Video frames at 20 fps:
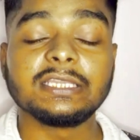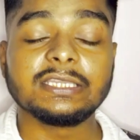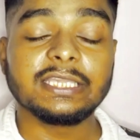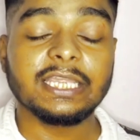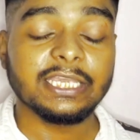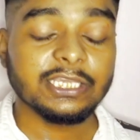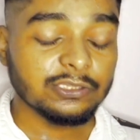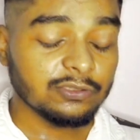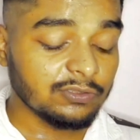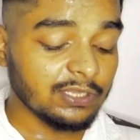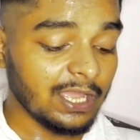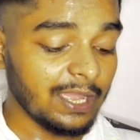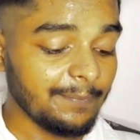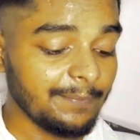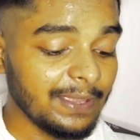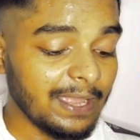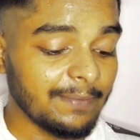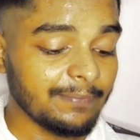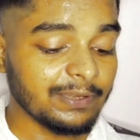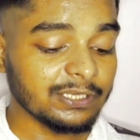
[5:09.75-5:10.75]
नहीं तो यहाँ पे
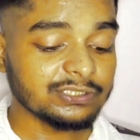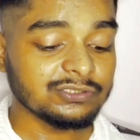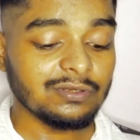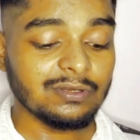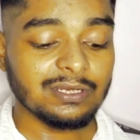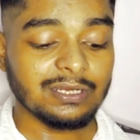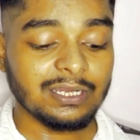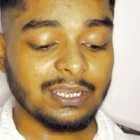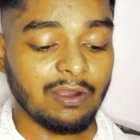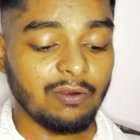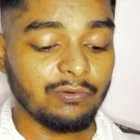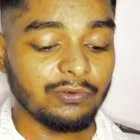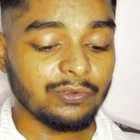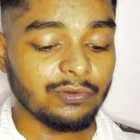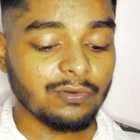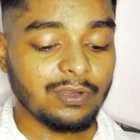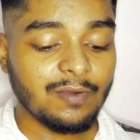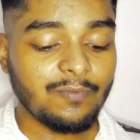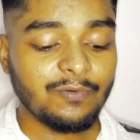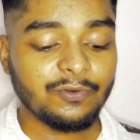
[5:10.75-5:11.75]
आपका जो अकाउंट
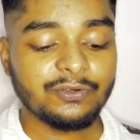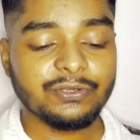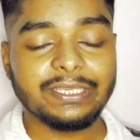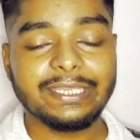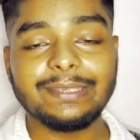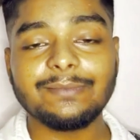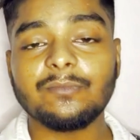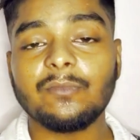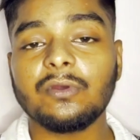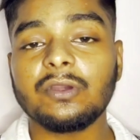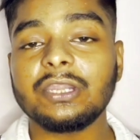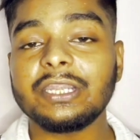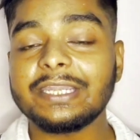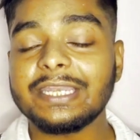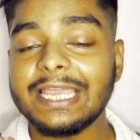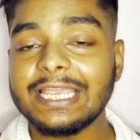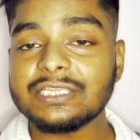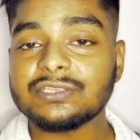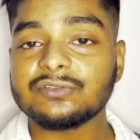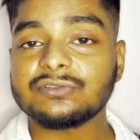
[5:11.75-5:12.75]
होगा वो डी
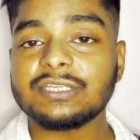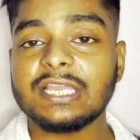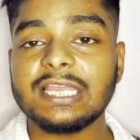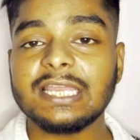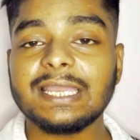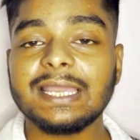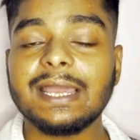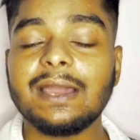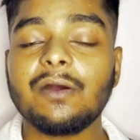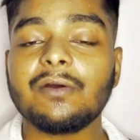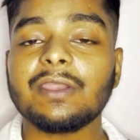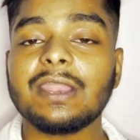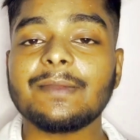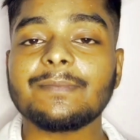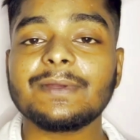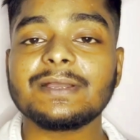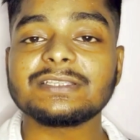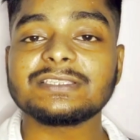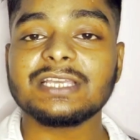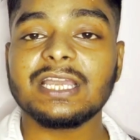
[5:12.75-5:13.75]
मोनिटाइज हो जाएगा और
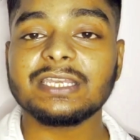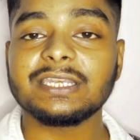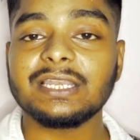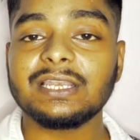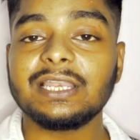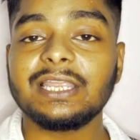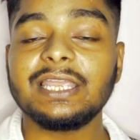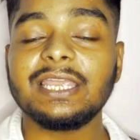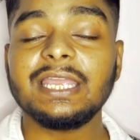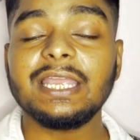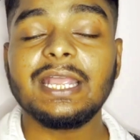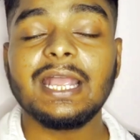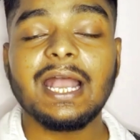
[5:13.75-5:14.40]
आपका चैनल है